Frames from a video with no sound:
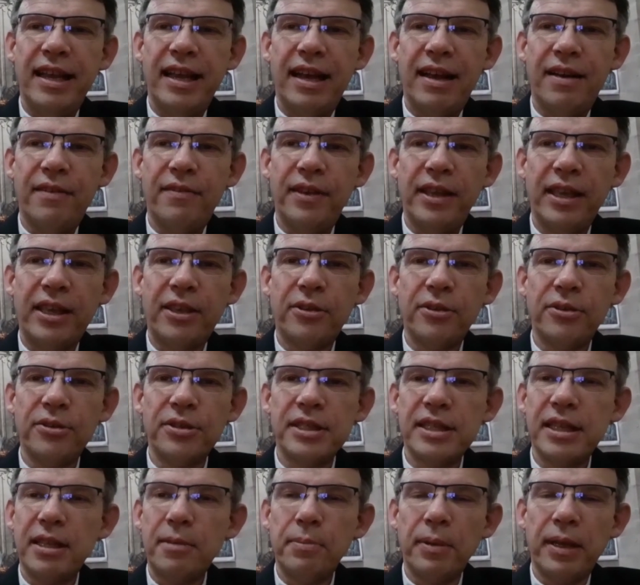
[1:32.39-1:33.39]
avec euh,
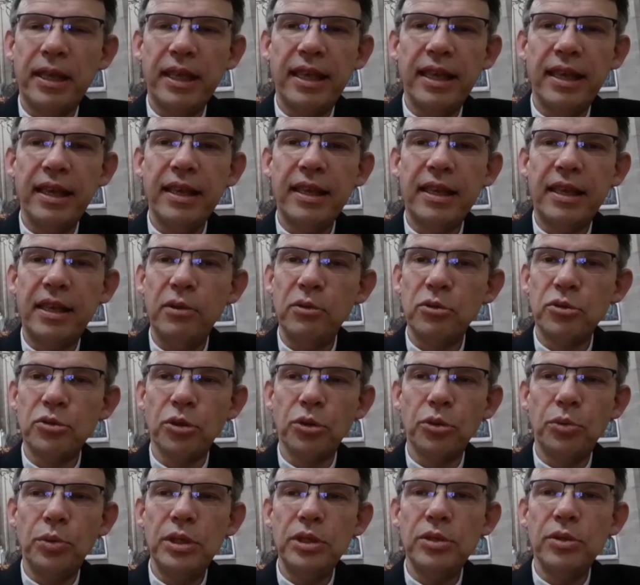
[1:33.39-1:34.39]
cette prière qui
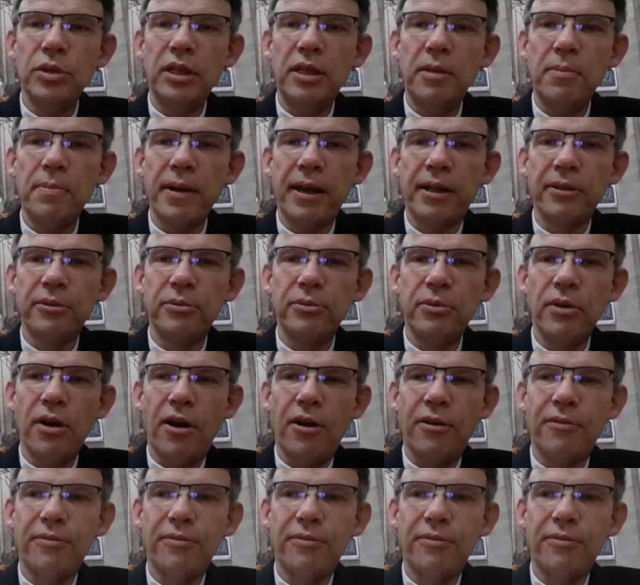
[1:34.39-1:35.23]
aujourd'hui se dit partout en